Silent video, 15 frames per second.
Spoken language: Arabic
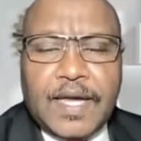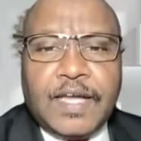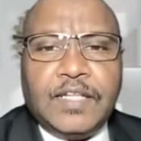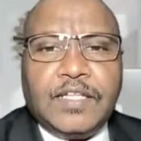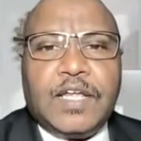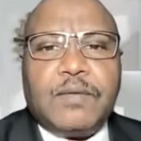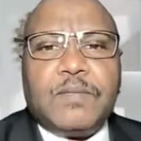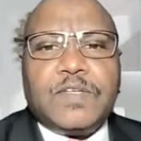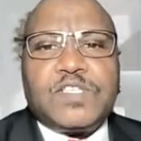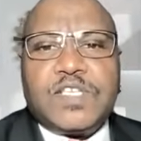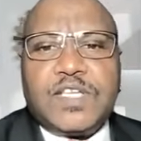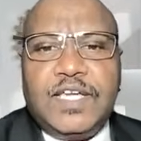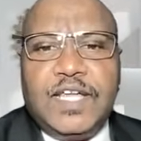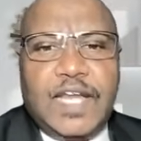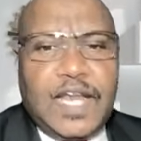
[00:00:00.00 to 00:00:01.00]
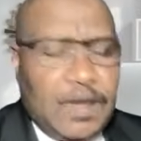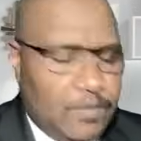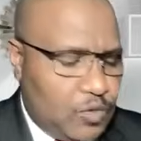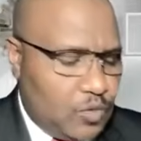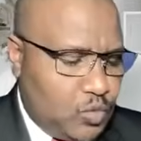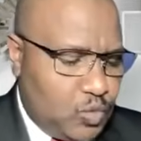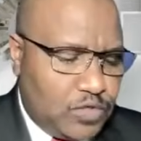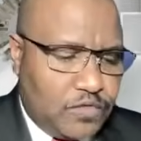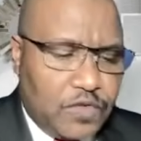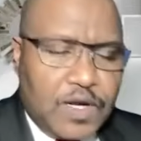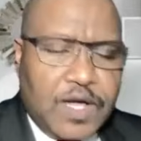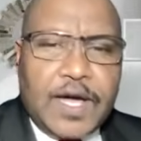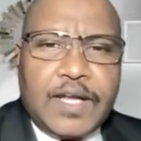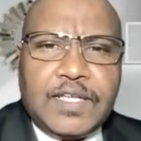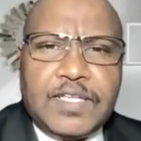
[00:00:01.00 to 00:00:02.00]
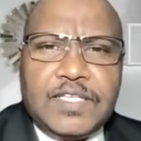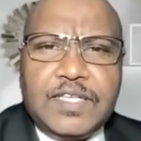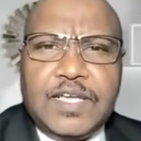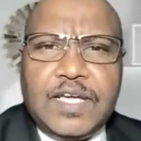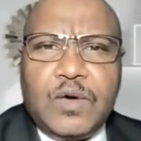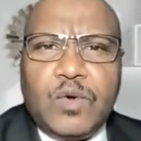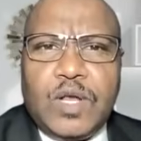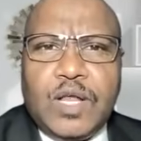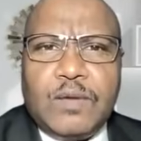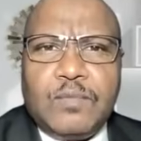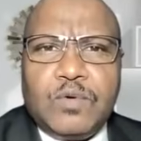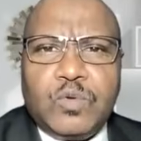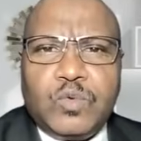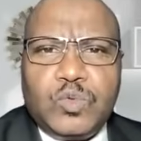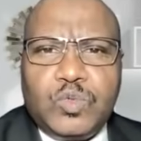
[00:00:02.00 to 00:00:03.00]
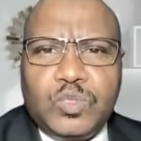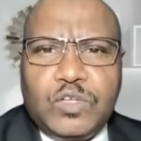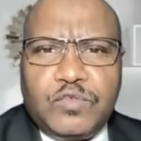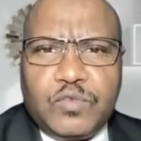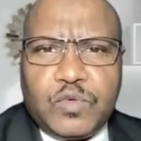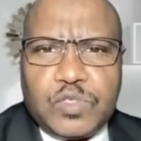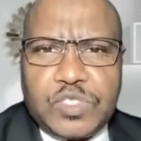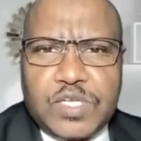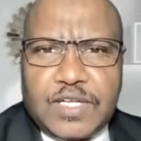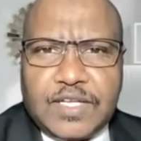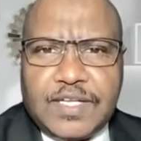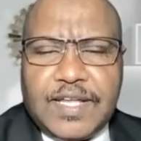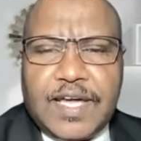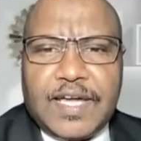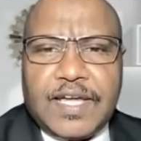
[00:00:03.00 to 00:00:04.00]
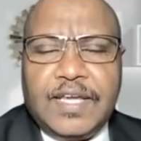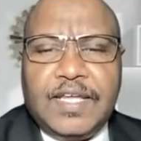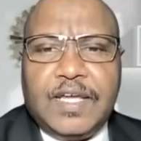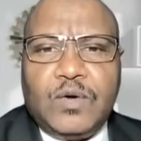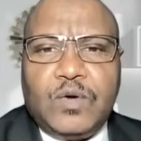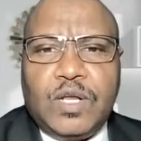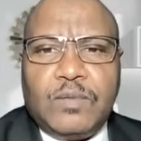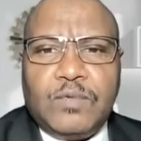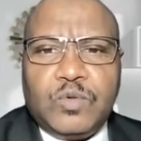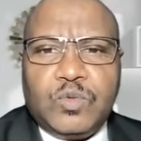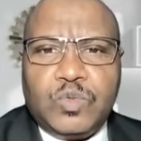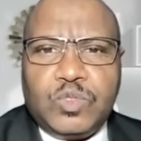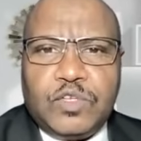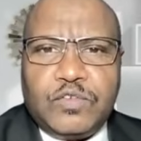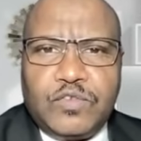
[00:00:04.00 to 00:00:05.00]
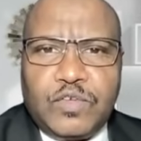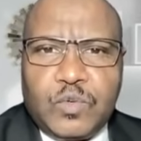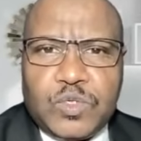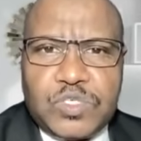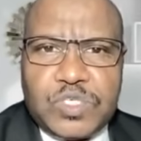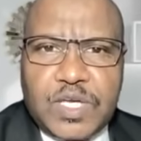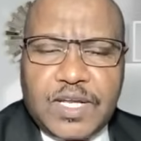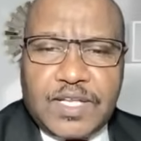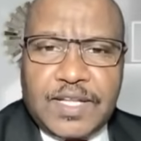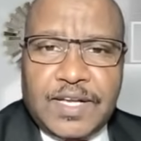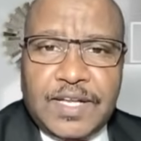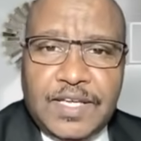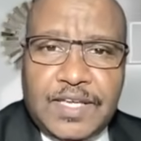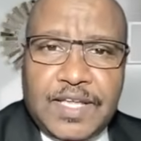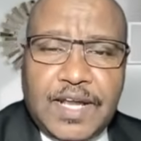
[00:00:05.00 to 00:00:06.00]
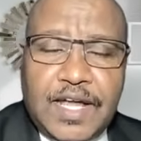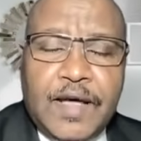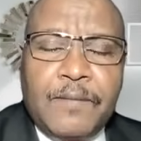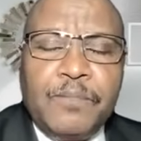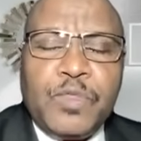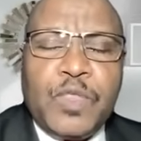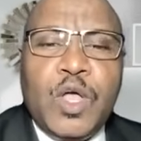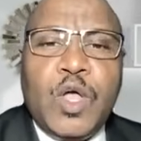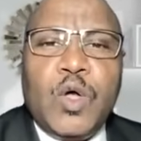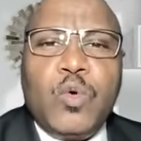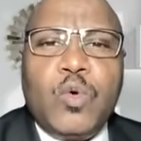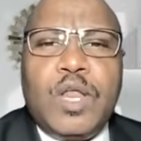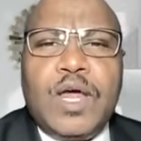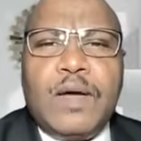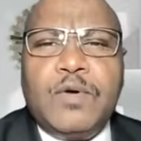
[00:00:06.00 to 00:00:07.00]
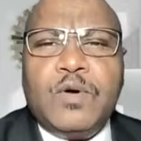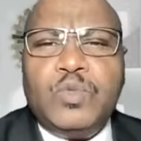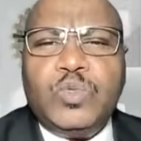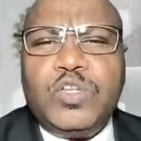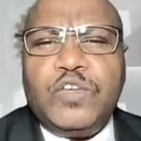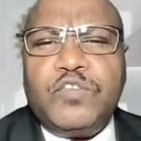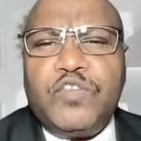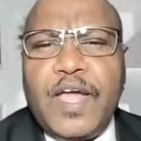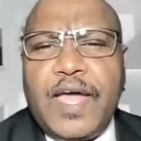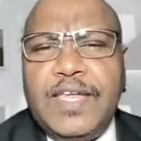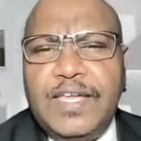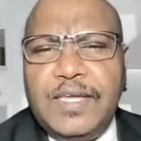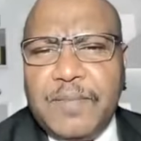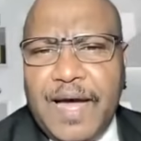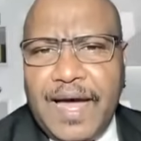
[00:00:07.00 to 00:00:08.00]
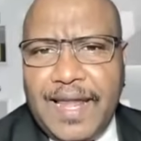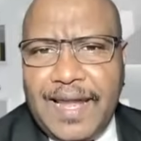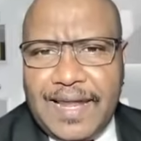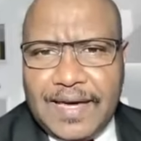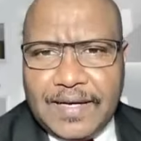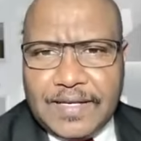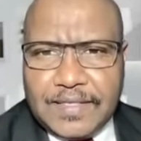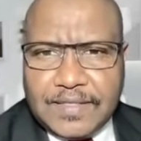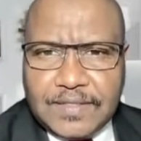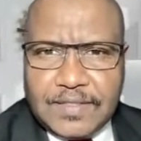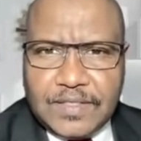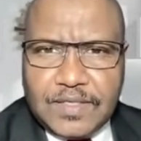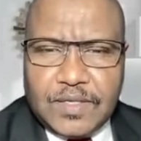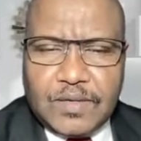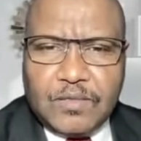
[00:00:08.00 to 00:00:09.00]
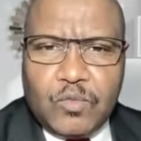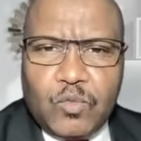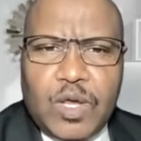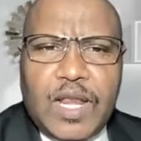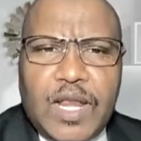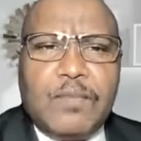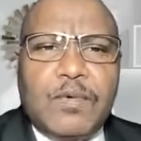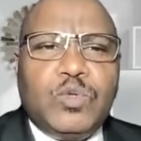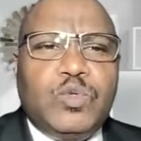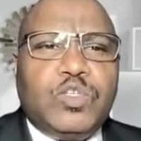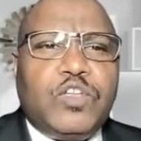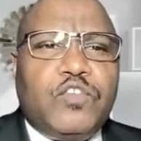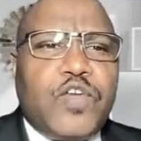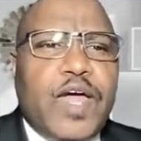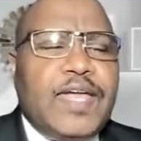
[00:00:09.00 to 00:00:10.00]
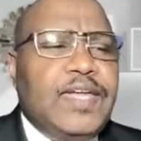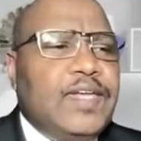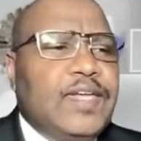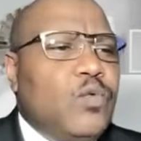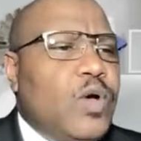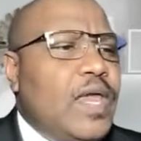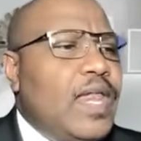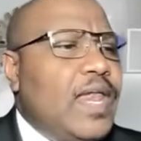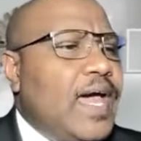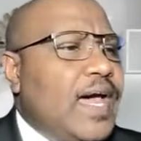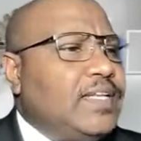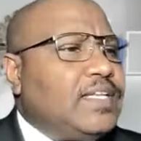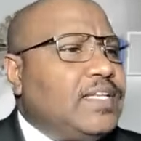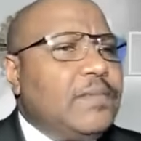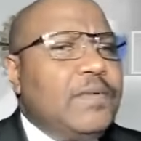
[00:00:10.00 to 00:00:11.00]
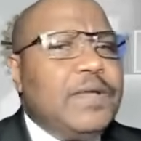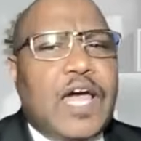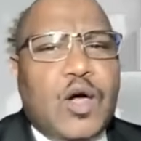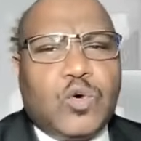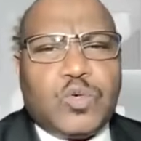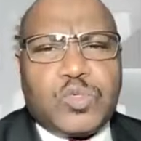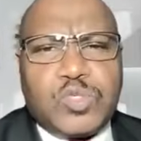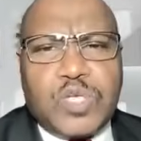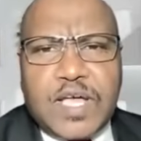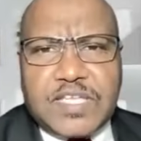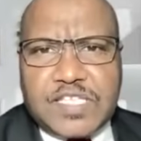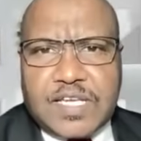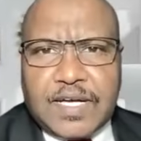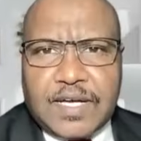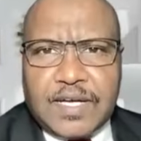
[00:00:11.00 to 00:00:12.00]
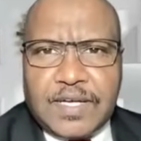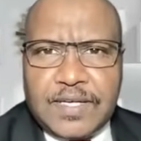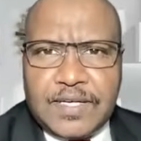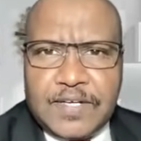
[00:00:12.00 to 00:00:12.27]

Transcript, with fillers: عند المصريين لا موجودة في الخارجية ولا موجودة في وزارة الداخلية ولا موجودة في وزارة الهجرة ولا موجودة في أي محلة ولا موجودة في أي ولا حتى منها قصاصة